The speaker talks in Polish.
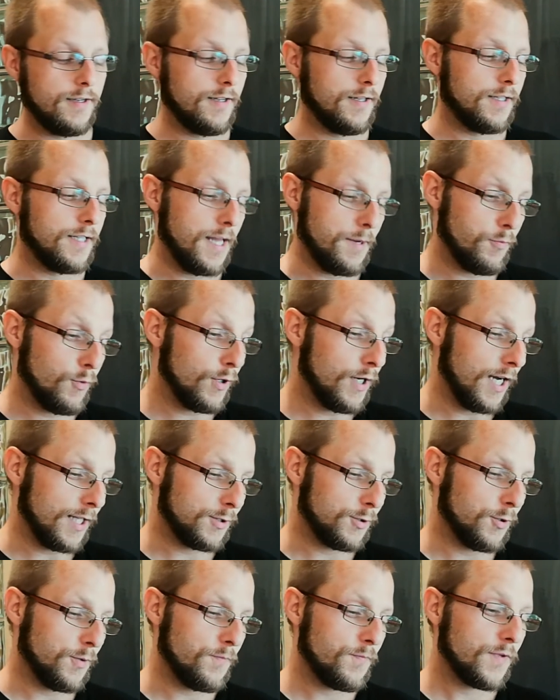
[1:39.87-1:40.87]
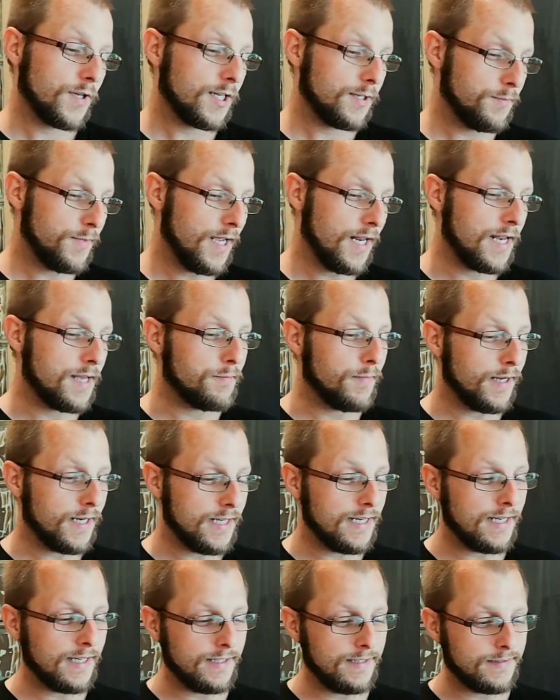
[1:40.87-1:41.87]
Na bogato. Chmiele,
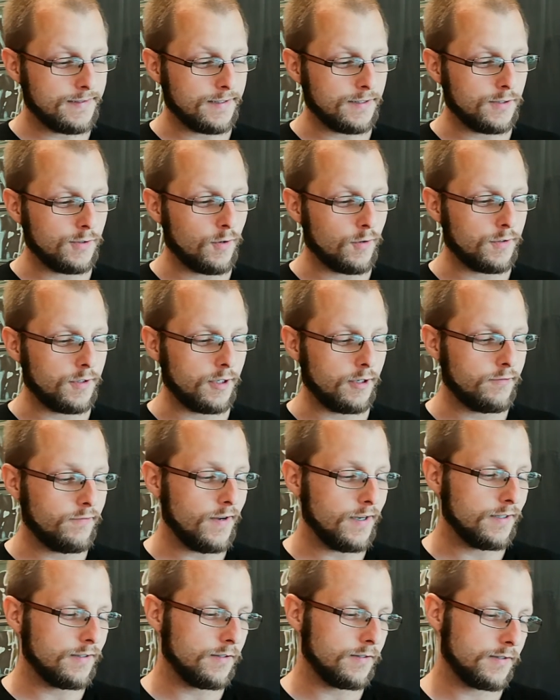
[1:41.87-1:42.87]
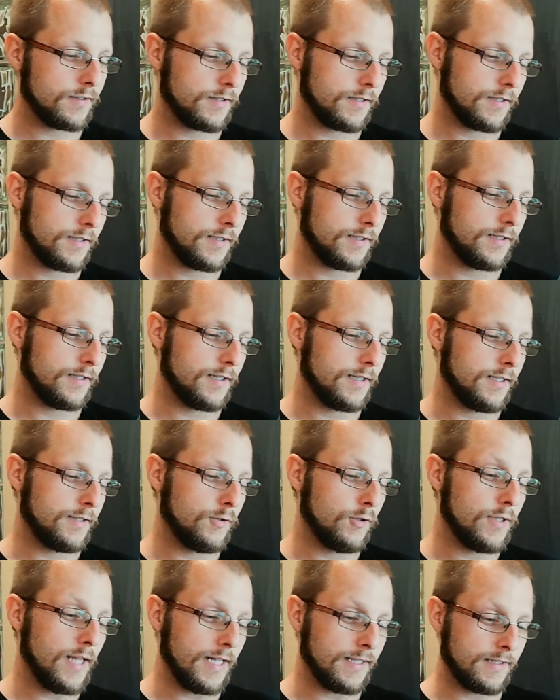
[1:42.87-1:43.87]
marynka East Kent Golding Fuggles, yy, e,
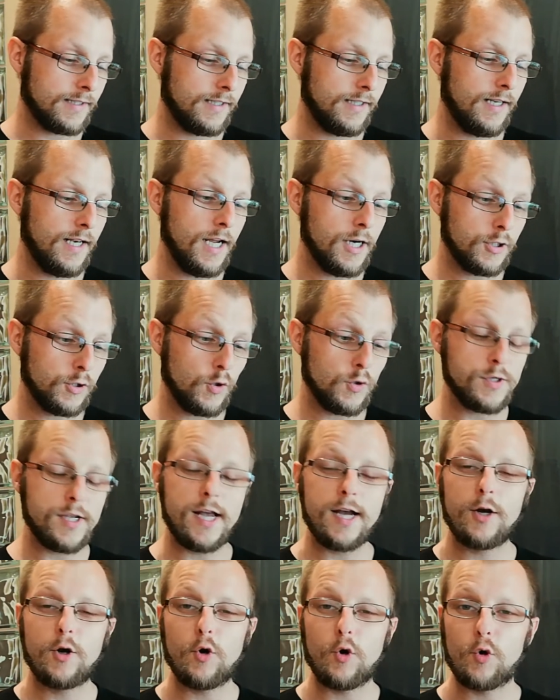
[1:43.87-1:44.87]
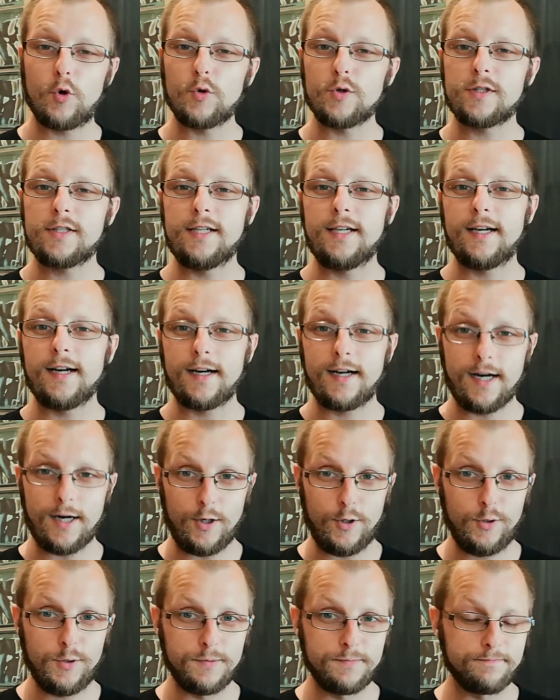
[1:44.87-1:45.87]
dodatki laktoza, kokos i
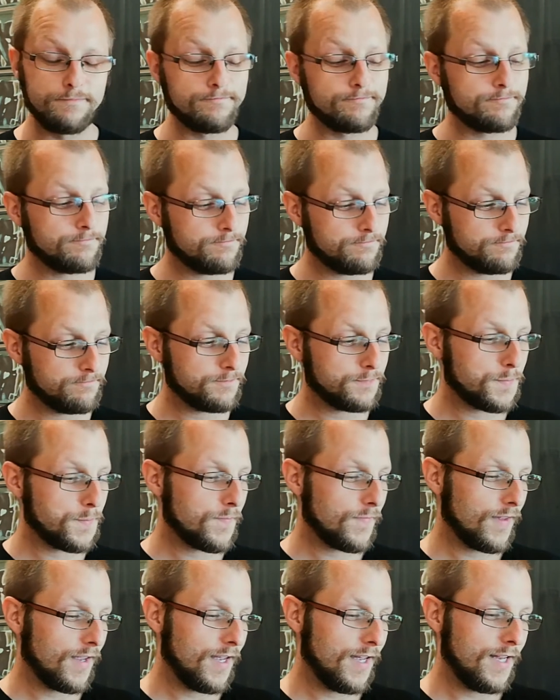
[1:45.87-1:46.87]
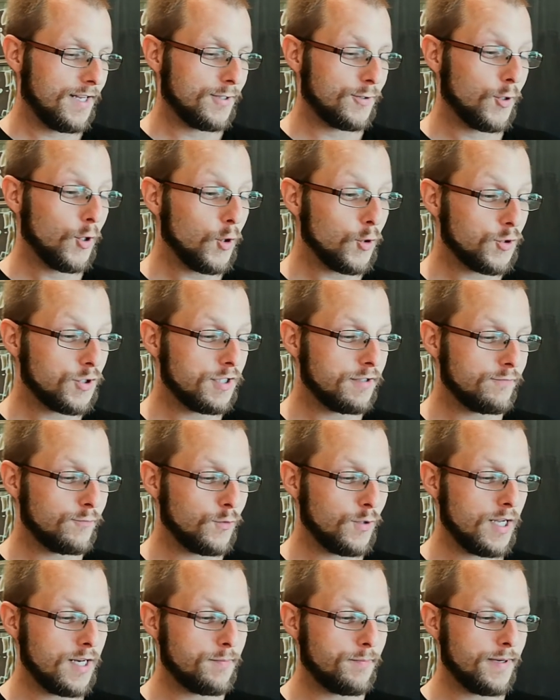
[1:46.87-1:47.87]
kakao. Drożdże
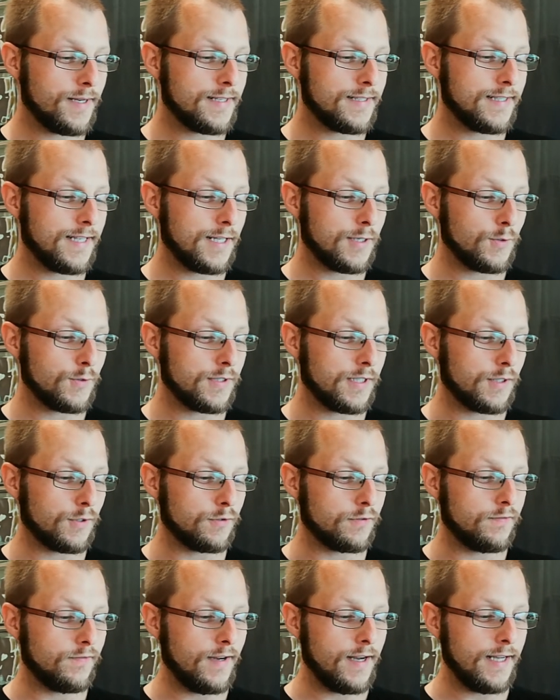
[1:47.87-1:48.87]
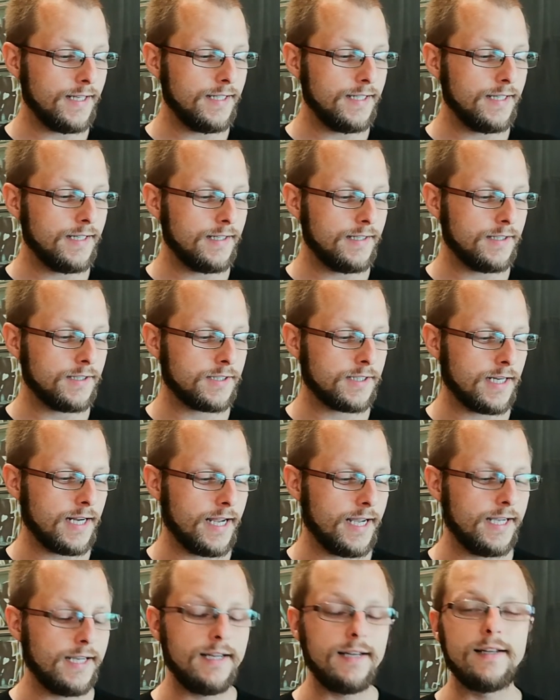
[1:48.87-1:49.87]
WLP 002 English
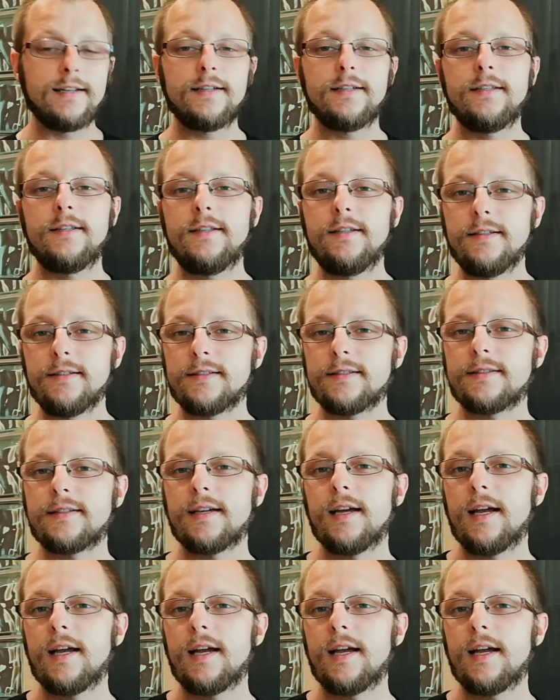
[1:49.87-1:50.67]
Ale Yeast.